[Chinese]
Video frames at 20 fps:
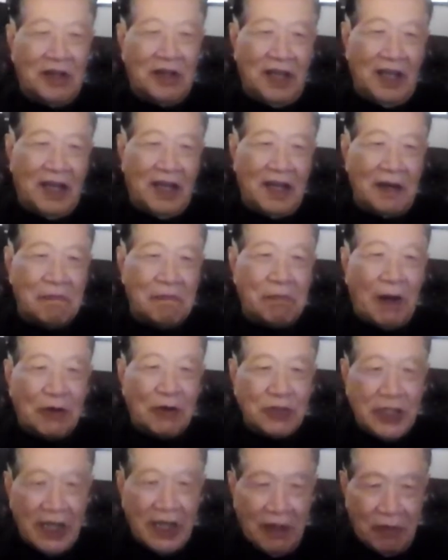所以很
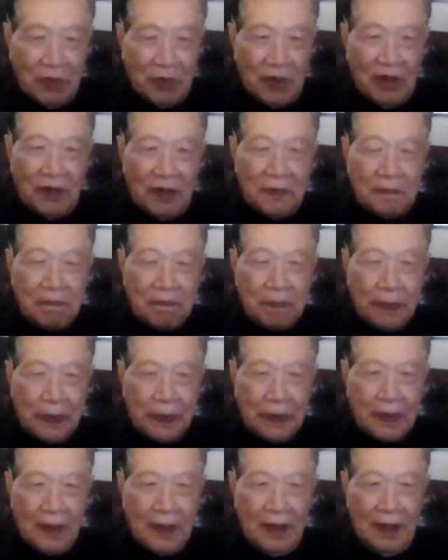抱歉，我
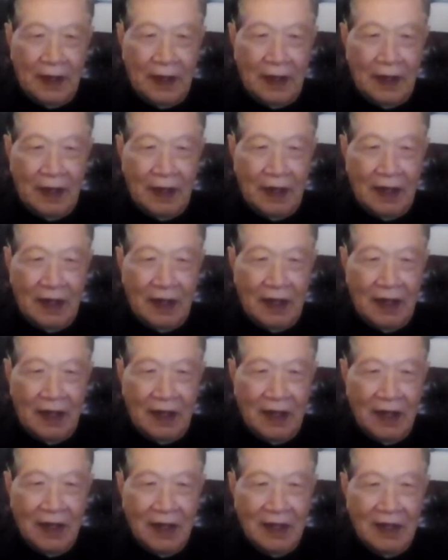
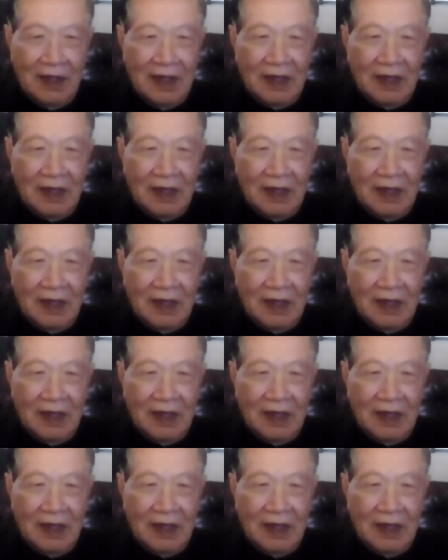呃、